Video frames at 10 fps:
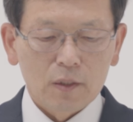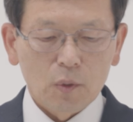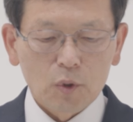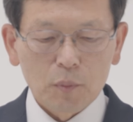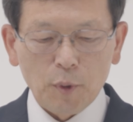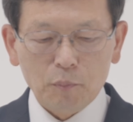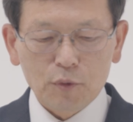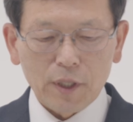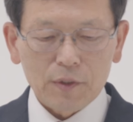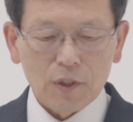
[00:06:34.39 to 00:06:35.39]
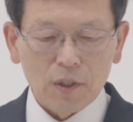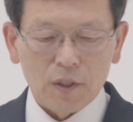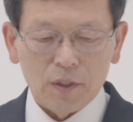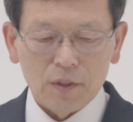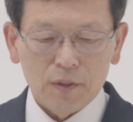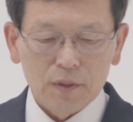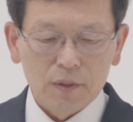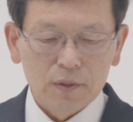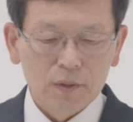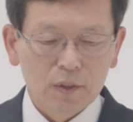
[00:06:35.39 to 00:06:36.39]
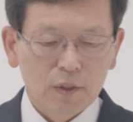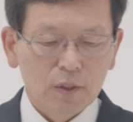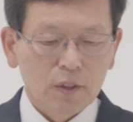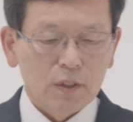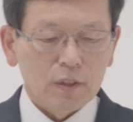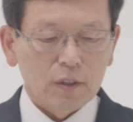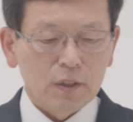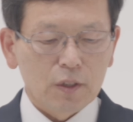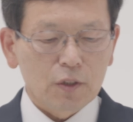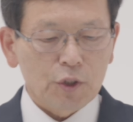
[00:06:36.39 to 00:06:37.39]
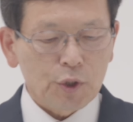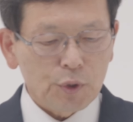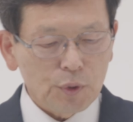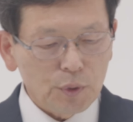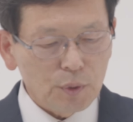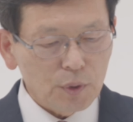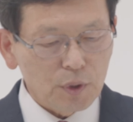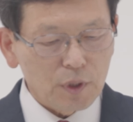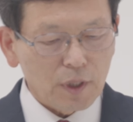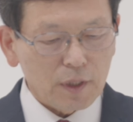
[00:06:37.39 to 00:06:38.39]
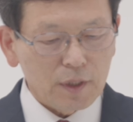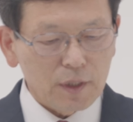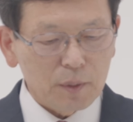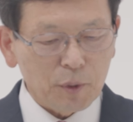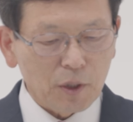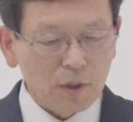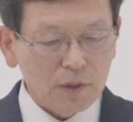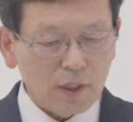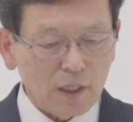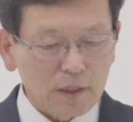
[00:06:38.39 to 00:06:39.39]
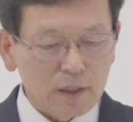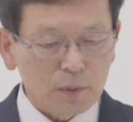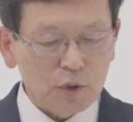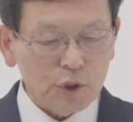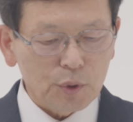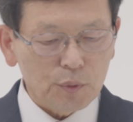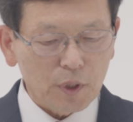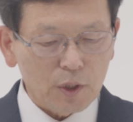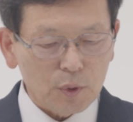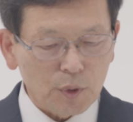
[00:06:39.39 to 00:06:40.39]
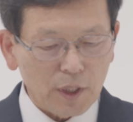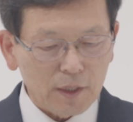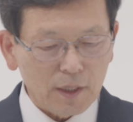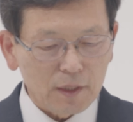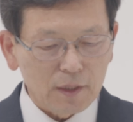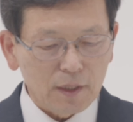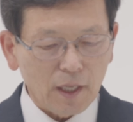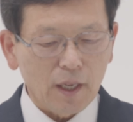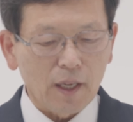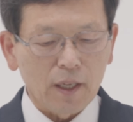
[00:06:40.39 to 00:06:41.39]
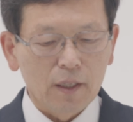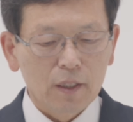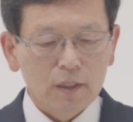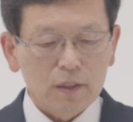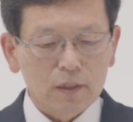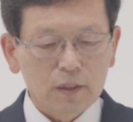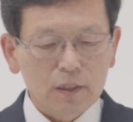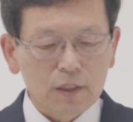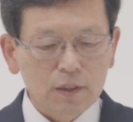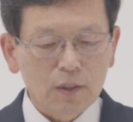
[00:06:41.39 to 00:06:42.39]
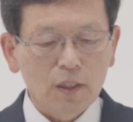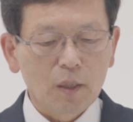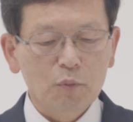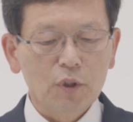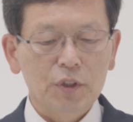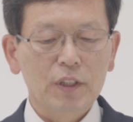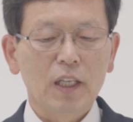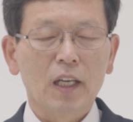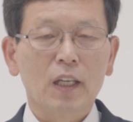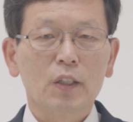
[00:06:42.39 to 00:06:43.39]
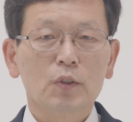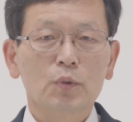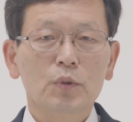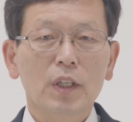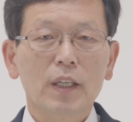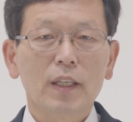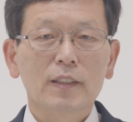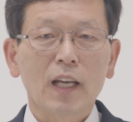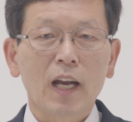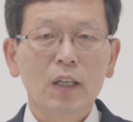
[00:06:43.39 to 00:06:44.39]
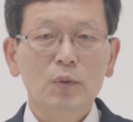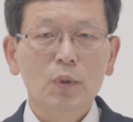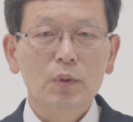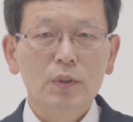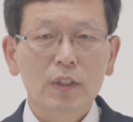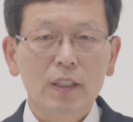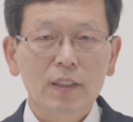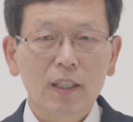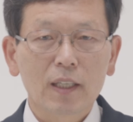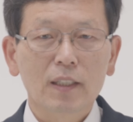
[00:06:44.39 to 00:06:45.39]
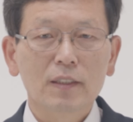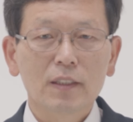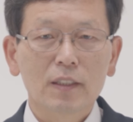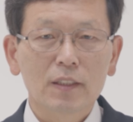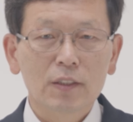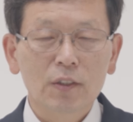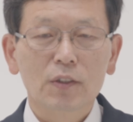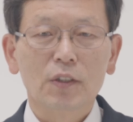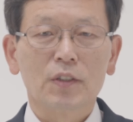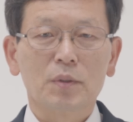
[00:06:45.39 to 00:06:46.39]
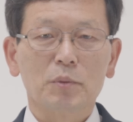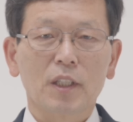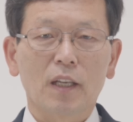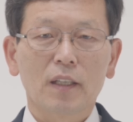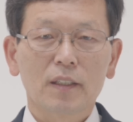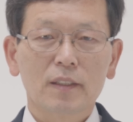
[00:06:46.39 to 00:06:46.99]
근데 오늘 본문에서 이 치유를 이 병자를 치유해 줘야 되는데 그 근거가 무엇이냐? 유대의 장로들의 생각은 이런 거였습니다.